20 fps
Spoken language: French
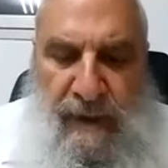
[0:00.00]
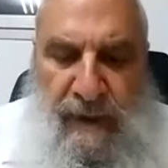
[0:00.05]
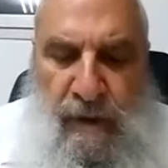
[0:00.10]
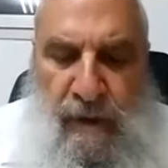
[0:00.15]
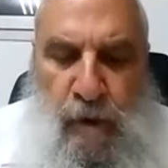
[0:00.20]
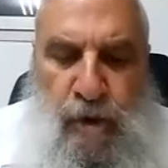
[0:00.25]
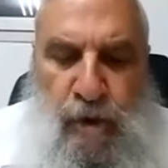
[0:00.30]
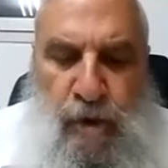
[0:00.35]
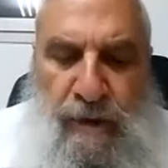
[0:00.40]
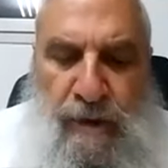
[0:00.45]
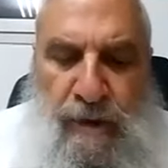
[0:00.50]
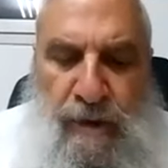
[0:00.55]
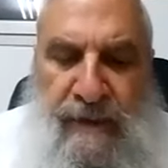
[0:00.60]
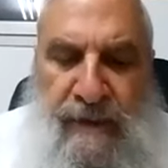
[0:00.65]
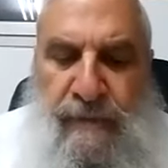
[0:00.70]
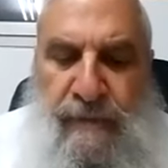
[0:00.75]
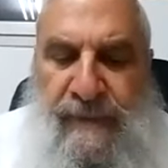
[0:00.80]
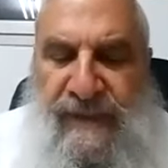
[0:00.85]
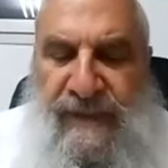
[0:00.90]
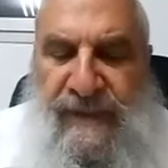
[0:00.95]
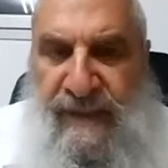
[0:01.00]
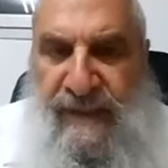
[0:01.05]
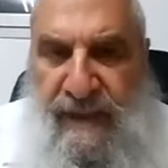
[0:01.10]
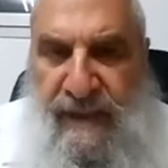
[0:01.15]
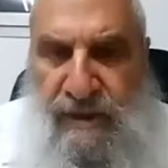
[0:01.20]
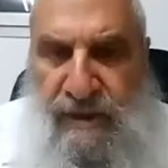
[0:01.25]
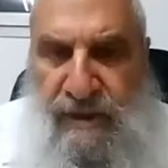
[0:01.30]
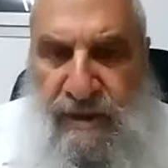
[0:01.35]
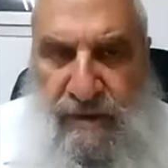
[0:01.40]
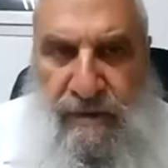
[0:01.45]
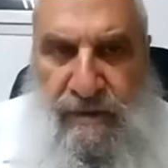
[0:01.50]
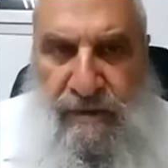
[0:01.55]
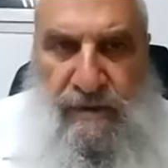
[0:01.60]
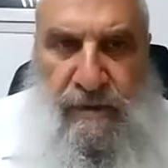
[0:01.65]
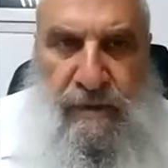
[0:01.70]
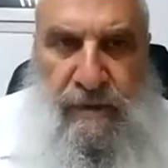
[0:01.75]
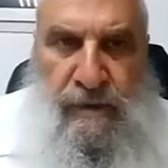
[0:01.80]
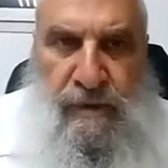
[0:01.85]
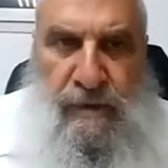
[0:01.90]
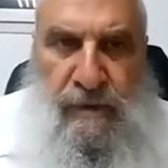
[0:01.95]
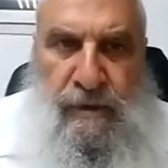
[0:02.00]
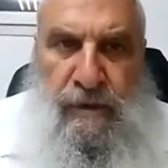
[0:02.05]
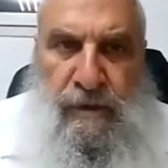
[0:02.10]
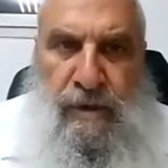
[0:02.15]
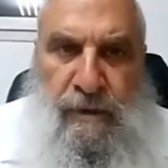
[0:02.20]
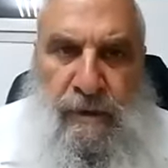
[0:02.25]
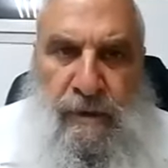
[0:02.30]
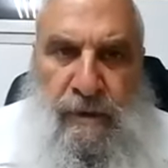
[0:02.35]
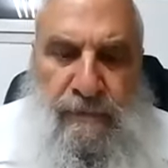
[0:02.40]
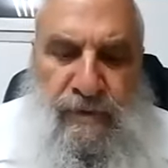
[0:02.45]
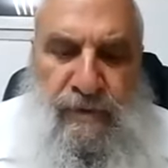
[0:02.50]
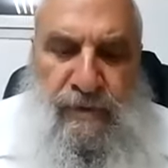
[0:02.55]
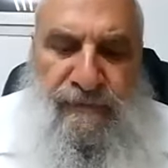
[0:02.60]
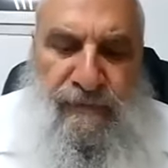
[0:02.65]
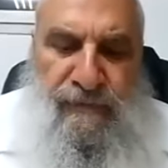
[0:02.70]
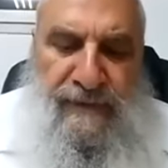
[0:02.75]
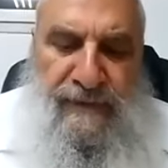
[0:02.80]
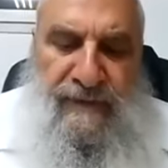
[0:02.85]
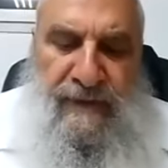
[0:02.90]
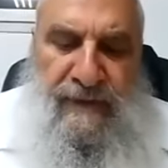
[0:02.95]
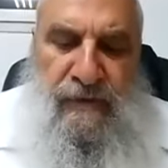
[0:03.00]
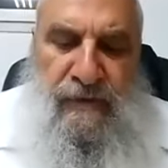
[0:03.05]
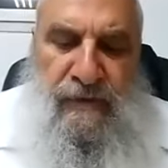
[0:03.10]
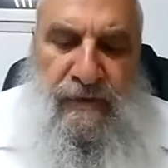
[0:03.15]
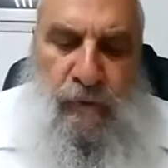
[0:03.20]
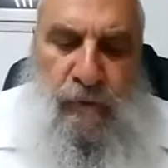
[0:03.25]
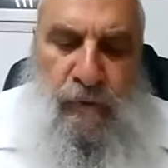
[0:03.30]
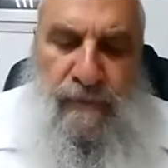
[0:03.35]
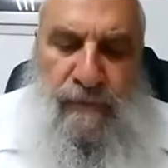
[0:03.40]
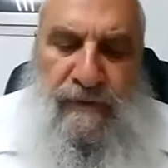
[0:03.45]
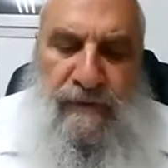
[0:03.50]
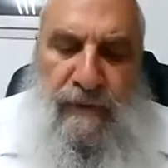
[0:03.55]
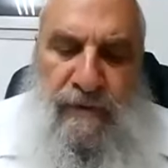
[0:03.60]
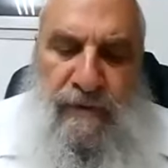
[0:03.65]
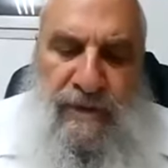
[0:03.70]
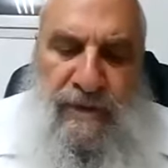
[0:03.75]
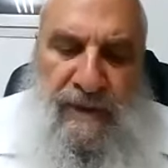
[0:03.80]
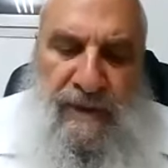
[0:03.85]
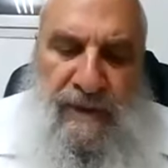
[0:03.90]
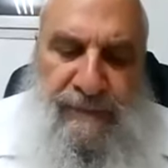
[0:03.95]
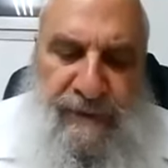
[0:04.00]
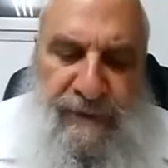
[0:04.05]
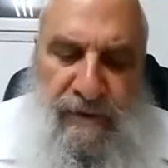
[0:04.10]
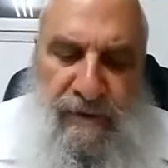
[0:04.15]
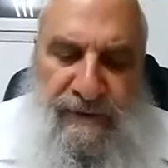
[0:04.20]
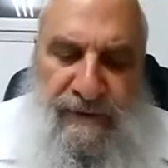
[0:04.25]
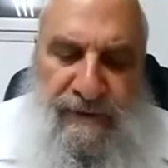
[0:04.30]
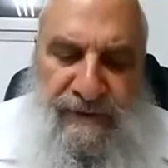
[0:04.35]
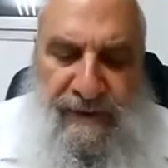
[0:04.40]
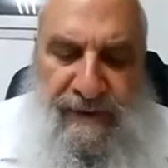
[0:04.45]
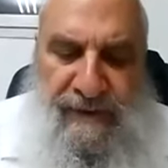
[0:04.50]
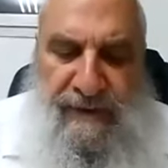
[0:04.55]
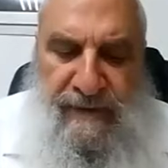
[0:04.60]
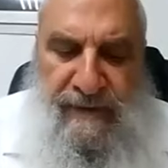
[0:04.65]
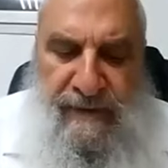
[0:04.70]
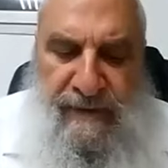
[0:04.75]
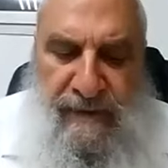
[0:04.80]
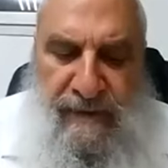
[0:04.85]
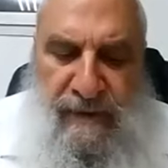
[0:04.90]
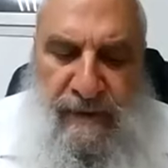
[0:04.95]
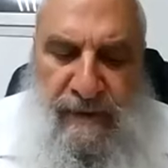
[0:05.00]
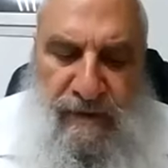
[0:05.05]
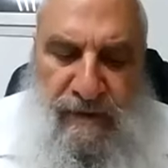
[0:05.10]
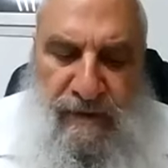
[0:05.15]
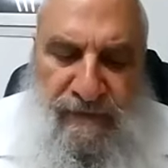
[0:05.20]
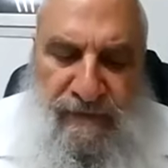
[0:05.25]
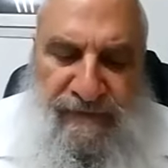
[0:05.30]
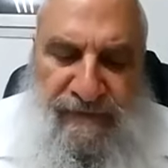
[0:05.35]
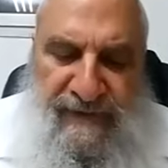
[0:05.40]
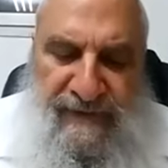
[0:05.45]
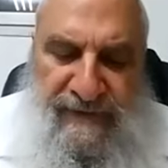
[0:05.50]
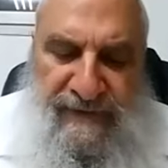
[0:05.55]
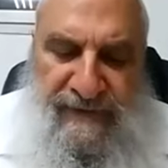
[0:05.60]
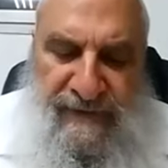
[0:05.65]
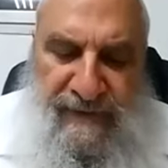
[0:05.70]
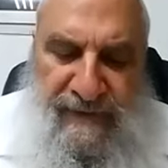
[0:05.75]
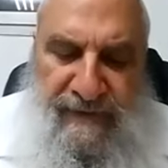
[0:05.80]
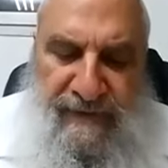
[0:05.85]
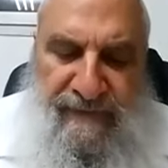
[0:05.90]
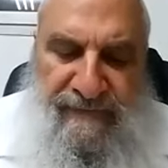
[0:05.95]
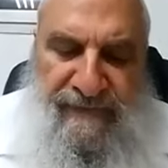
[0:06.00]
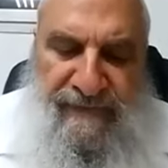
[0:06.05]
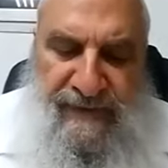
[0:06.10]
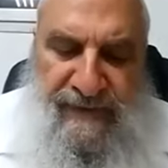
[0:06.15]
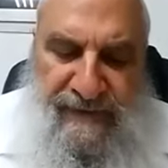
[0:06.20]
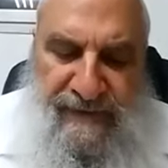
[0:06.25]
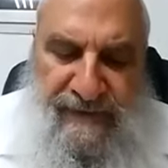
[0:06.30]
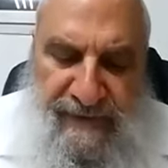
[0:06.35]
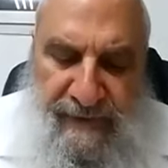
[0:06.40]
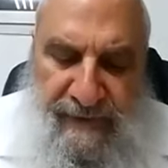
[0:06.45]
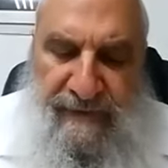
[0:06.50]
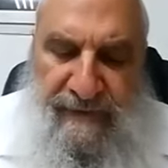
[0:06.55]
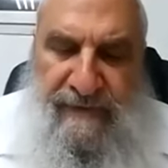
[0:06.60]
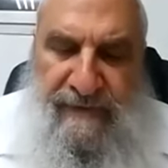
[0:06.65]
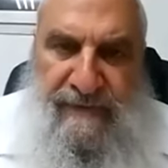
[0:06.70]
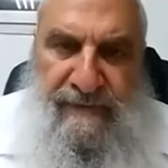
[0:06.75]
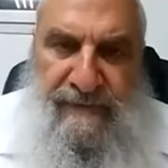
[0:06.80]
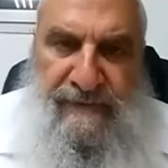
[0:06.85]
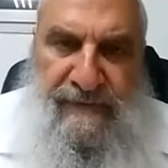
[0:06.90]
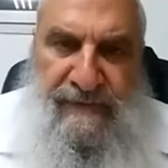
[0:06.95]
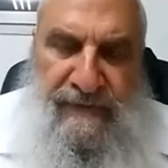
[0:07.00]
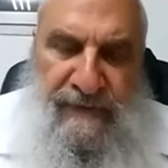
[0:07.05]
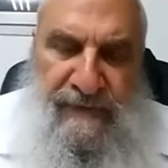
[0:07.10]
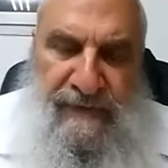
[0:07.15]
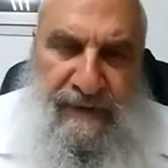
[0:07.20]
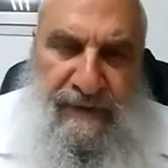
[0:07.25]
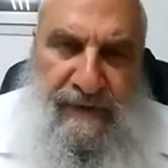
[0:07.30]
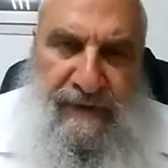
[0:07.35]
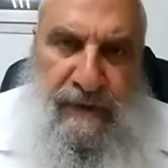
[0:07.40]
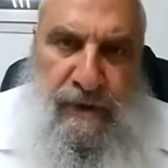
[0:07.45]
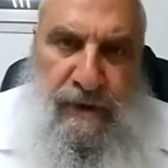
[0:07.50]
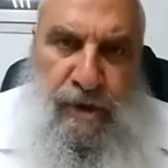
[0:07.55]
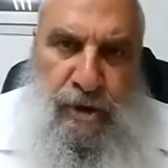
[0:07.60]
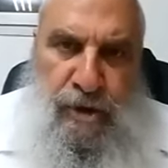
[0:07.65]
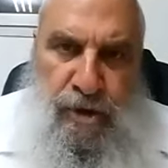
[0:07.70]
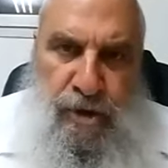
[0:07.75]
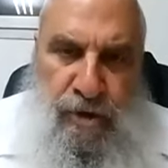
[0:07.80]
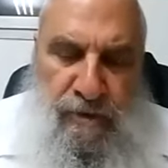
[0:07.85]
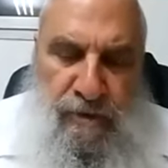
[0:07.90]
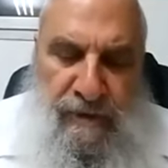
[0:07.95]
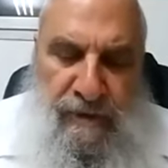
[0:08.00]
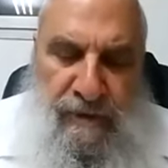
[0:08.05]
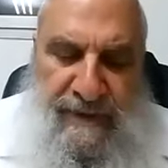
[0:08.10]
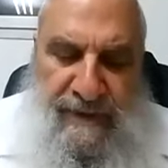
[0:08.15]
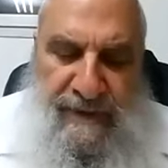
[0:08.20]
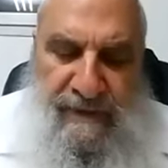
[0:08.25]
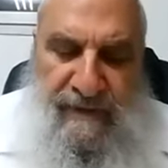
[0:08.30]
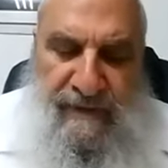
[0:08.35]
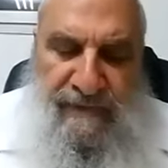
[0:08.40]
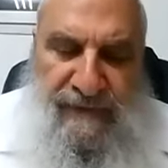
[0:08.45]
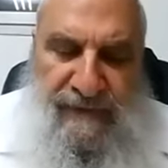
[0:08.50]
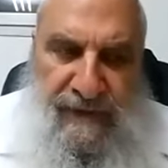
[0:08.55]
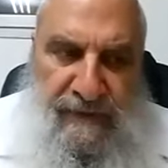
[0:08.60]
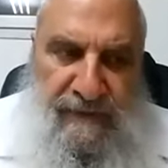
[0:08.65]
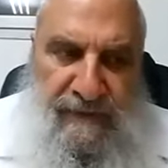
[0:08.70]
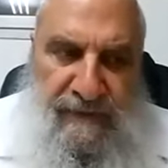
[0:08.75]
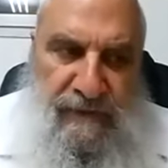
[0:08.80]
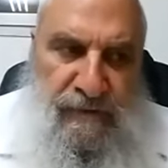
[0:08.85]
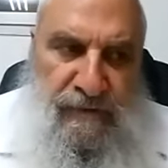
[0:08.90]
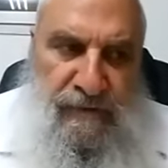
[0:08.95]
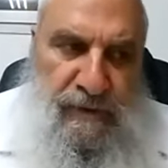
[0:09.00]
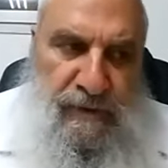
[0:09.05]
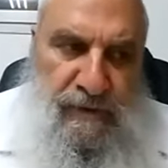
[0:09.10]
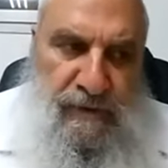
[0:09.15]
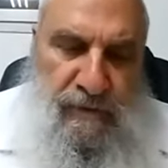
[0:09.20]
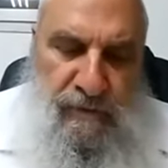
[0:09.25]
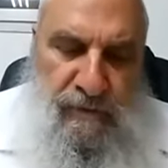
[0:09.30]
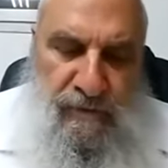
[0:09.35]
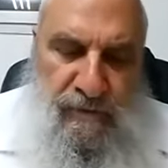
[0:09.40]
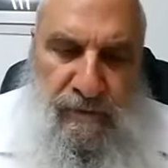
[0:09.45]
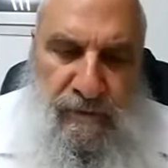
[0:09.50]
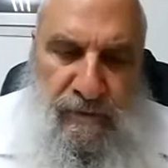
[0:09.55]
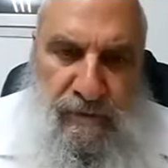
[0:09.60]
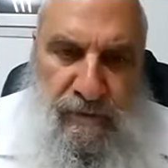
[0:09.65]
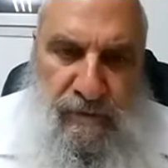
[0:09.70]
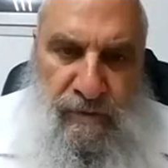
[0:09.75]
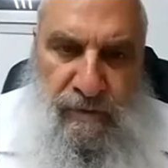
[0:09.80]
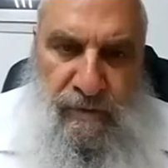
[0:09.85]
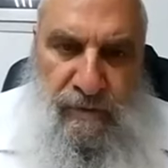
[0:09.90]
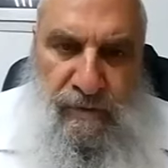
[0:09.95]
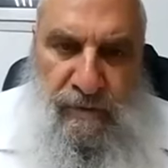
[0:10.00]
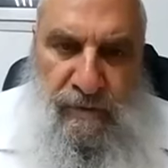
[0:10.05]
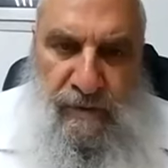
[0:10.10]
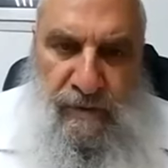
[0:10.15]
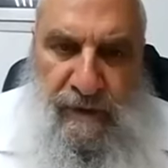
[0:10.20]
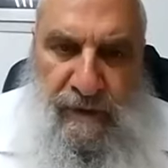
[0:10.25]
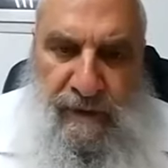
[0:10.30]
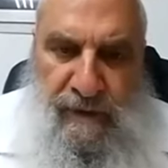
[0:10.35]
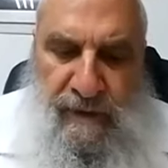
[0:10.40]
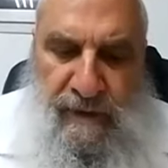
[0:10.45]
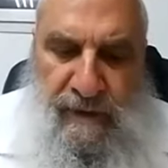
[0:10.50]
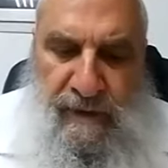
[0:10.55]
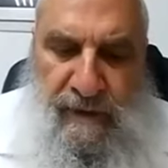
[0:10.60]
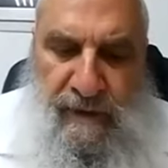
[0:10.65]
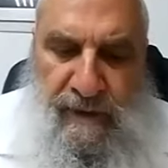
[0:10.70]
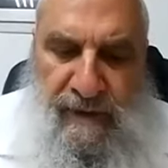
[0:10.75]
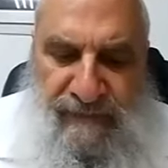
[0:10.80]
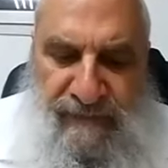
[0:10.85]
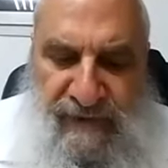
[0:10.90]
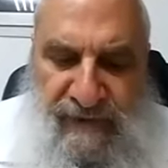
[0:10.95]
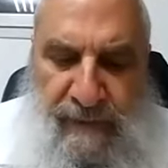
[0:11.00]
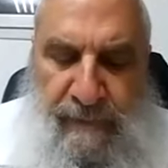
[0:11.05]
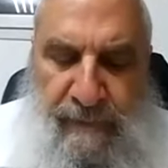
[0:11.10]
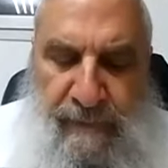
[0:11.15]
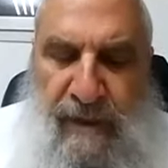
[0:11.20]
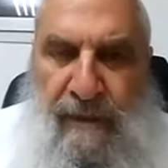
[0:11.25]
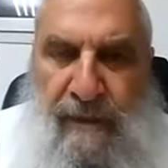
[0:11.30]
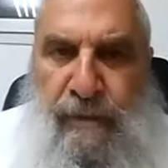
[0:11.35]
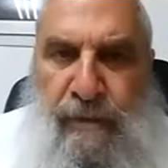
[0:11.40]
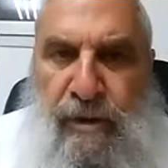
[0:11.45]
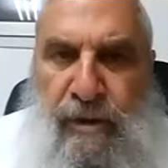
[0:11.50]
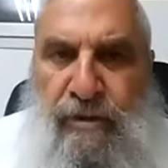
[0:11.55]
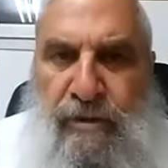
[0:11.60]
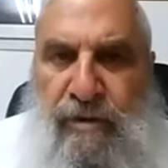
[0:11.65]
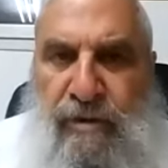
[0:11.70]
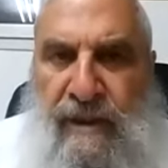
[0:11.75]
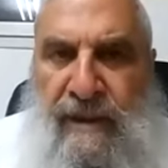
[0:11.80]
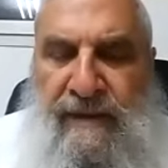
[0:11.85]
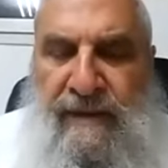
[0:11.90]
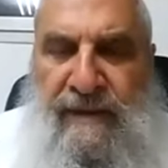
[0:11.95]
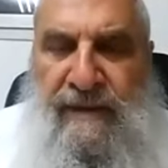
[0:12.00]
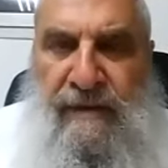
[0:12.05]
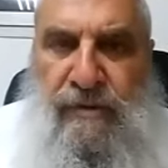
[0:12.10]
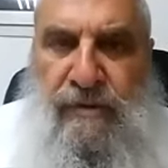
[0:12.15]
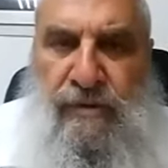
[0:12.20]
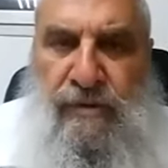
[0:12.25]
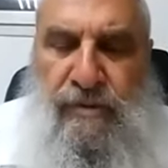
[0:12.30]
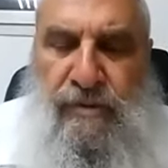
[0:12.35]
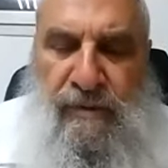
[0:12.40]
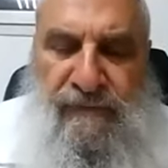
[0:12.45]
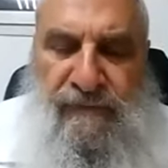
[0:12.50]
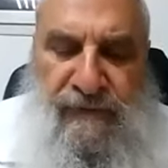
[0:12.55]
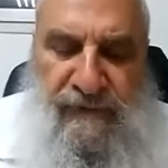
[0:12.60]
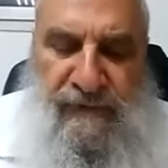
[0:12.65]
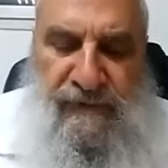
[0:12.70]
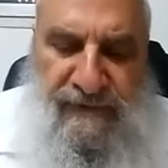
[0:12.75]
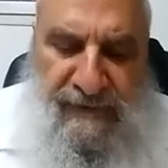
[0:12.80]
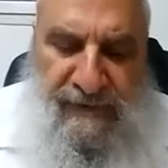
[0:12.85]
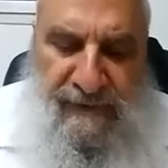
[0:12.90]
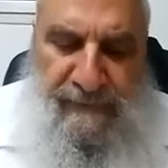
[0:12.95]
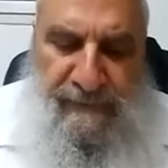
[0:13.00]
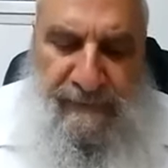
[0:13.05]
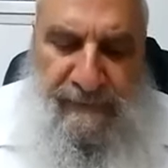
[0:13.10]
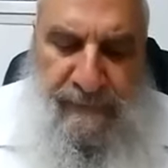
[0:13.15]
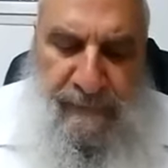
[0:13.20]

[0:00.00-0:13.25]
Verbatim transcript: Alors je lis le message comme je vous l'ai dit, il se trouve dans le chapitre 5, le verset 27. Je le lis en ivrite et ensuite on eh, évidemment abordera la traduction en français.